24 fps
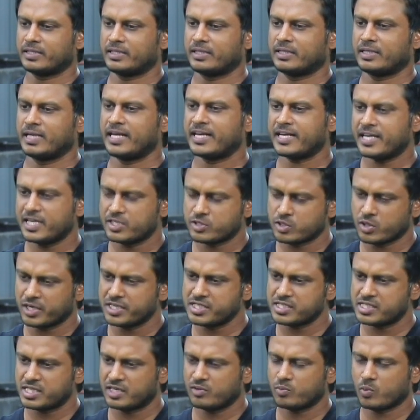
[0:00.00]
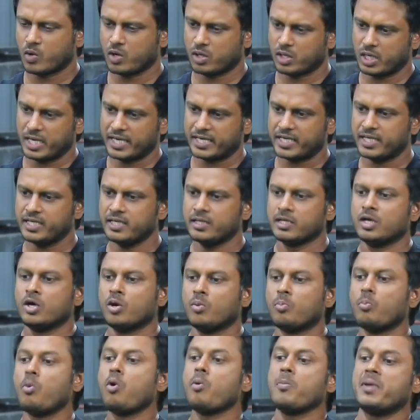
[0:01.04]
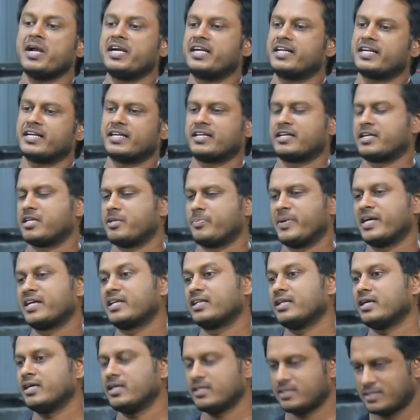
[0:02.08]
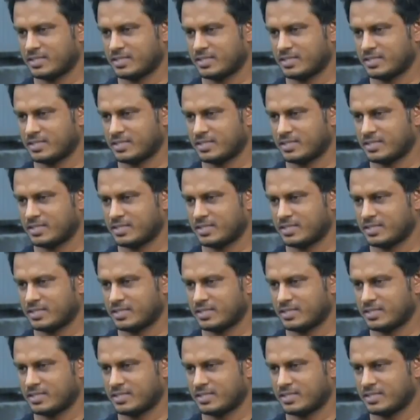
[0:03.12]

நிறைய ஜாயின்ஸ் இன்வால்வ் ஆகி மூமெண்ட் இருக்கிறது பேர் தான்